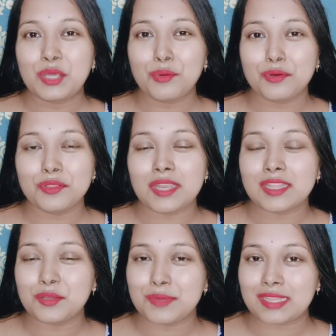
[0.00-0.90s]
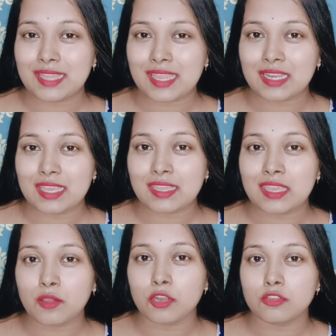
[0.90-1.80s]
তো বন্ধুরা তোমরা দেখলে
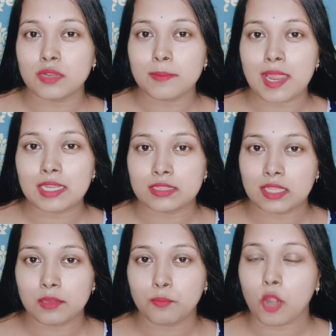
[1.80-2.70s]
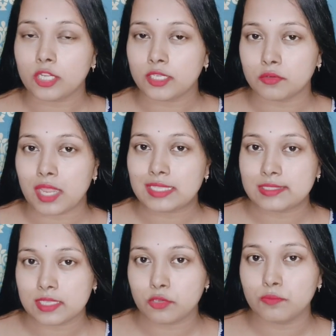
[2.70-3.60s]
কি করে তোমরা বাড়িতে এই পটেটো আইস
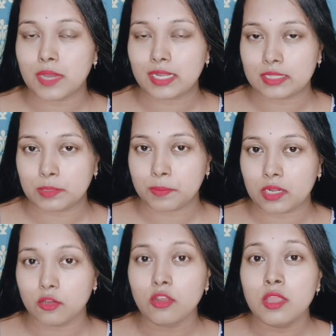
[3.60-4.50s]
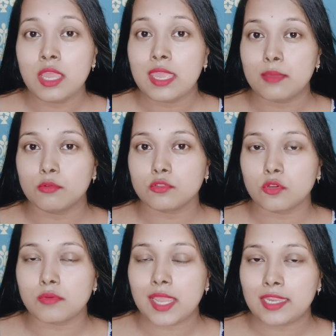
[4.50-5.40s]
কিউব বানাতে পারো এবং
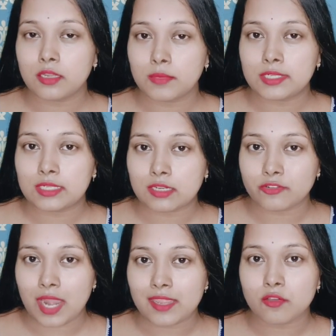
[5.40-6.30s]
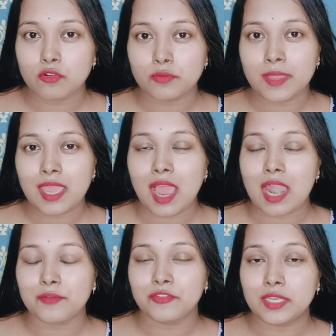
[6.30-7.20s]
তোমরা এই রেমেডিটা ট্রাই করবে
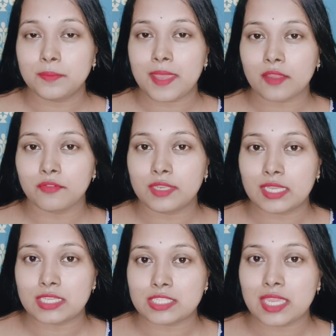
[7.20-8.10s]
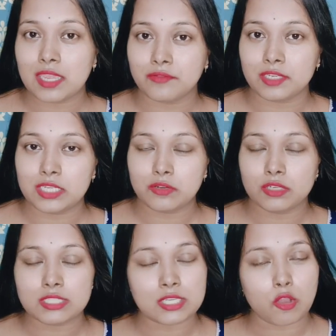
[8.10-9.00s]
আর ফিডব্যাক ফিরে এসে এই ভিডিওর
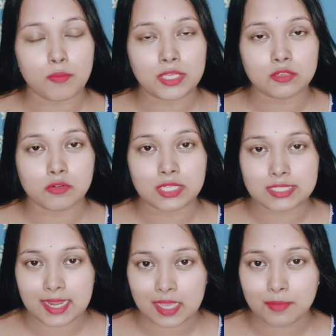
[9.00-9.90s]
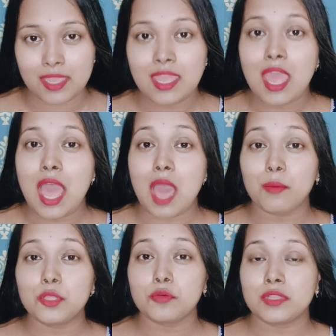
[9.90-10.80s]
নিচে কমেন্ট করে জানাবে
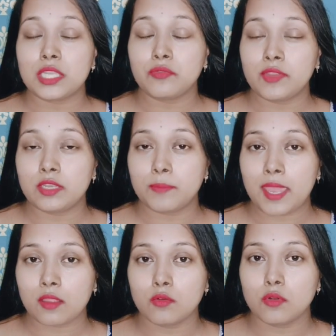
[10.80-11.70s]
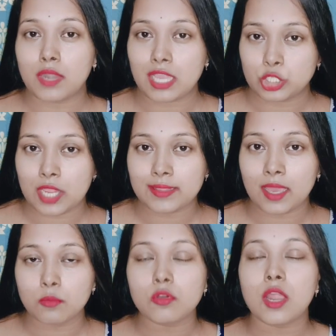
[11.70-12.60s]
আমি তোমাদের ফিডব্যাকগুলোর আশায়
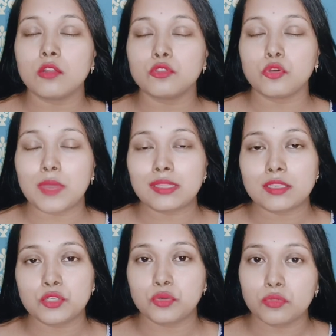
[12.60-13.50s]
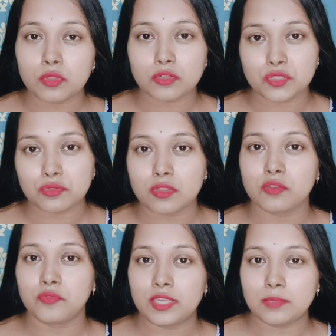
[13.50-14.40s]
থাকবো কারণ তোমাদের সুন্দর সুন্দর
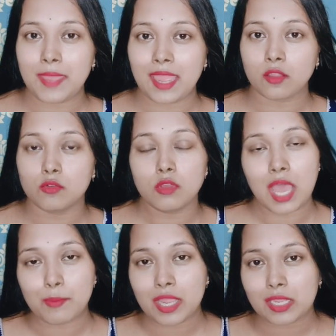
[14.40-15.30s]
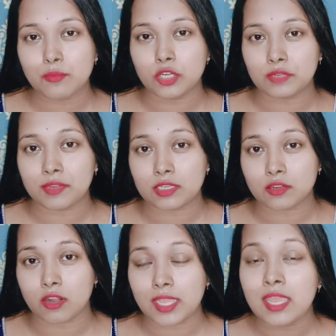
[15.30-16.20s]
ফিডব্যাকগুলো আমাকে মোটিভেট
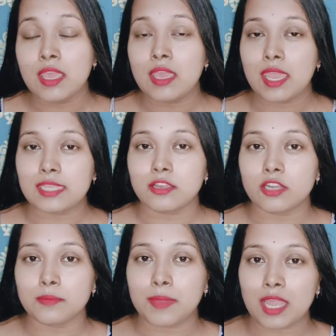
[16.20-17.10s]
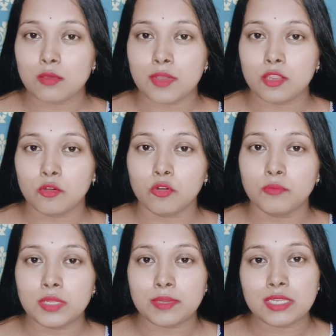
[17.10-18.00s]
করে এই ধরনের ভালো ভালো হোম
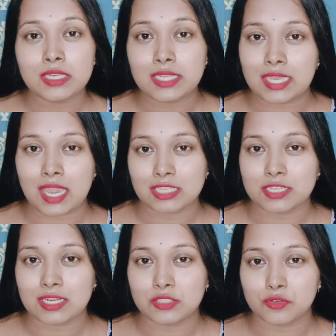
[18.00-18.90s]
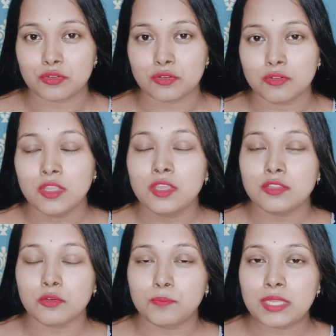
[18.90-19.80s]
রেমেডি নিয়ে আসার জন্য
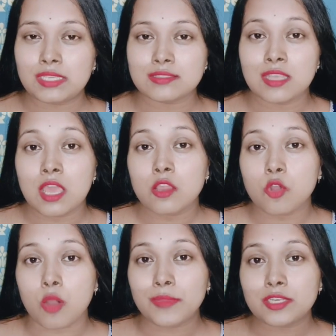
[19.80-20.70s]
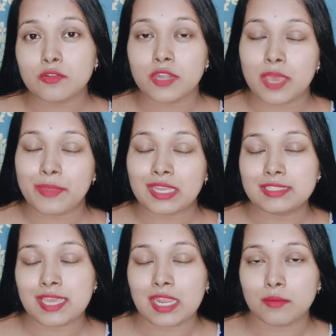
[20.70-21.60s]
তো প্লিজ কমেন্ট করে আমাকে
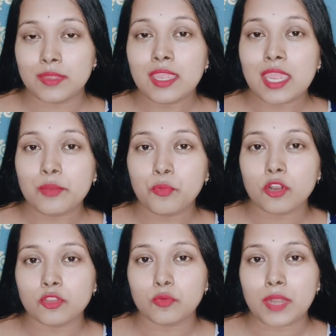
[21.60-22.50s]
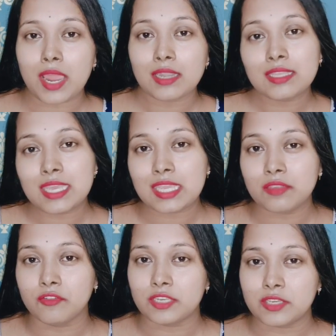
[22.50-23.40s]
জানাবে এরপর তোমরা আর কি কি
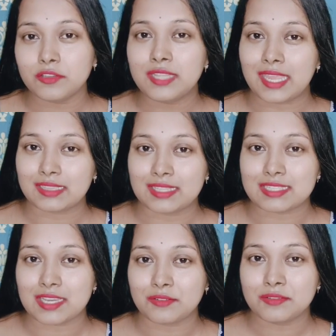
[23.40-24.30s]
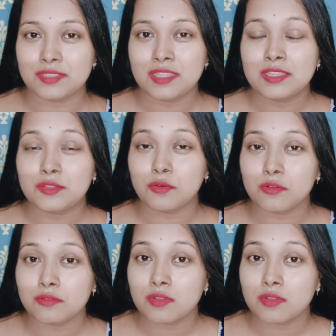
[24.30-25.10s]
ভিডিও দেখতে চাও তো